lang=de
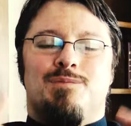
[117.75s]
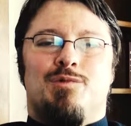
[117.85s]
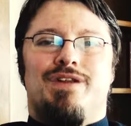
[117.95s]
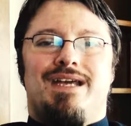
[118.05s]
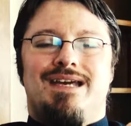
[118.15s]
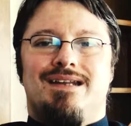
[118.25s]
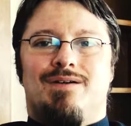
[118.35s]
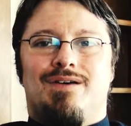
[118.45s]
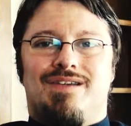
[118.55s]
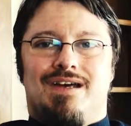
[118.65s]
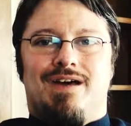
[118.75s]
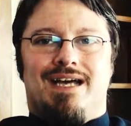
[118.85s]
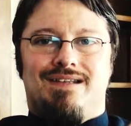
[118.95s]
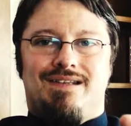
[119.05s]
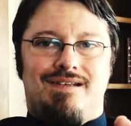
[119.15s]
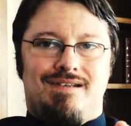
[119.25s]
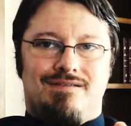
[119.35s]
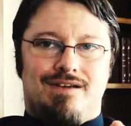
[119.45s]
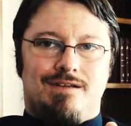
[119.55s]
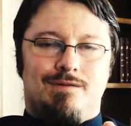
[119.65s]
Mutter Erde auch, auch
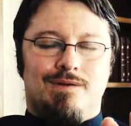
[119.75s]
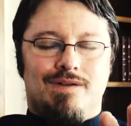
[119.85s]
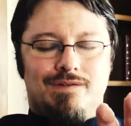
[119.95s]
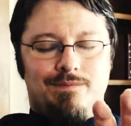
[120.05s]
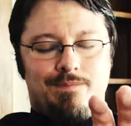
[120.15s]
anziehst. Warte kurz.